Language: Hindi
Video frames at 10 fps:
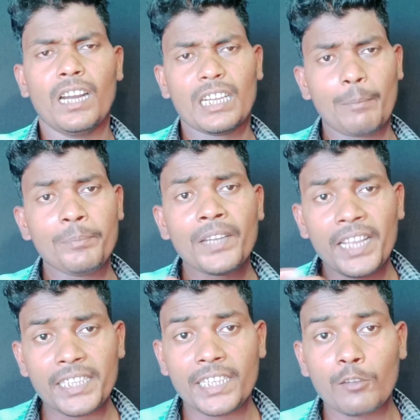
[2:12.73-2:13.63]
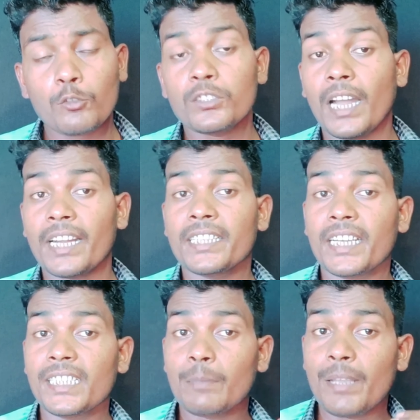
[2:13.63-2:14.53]
अगर आप नहीं दिखे हो तो जाके
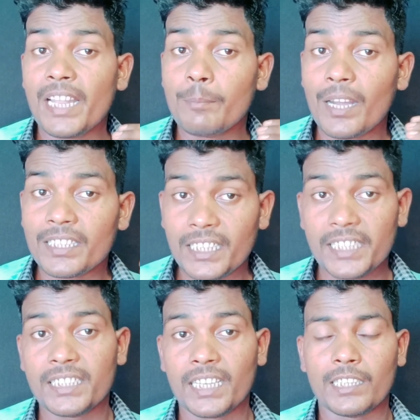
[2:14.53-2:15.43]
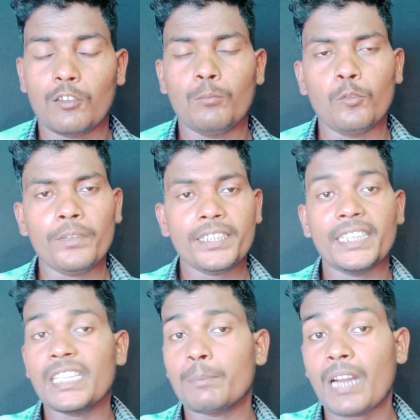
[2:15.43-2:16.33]
थिएटर में एक बार देख सकते हो मूवी
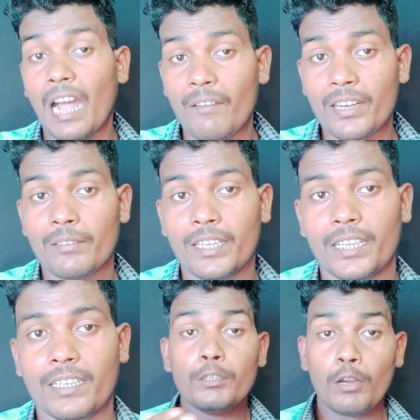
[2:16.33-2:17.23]
थिएटर पर अवेलेबल है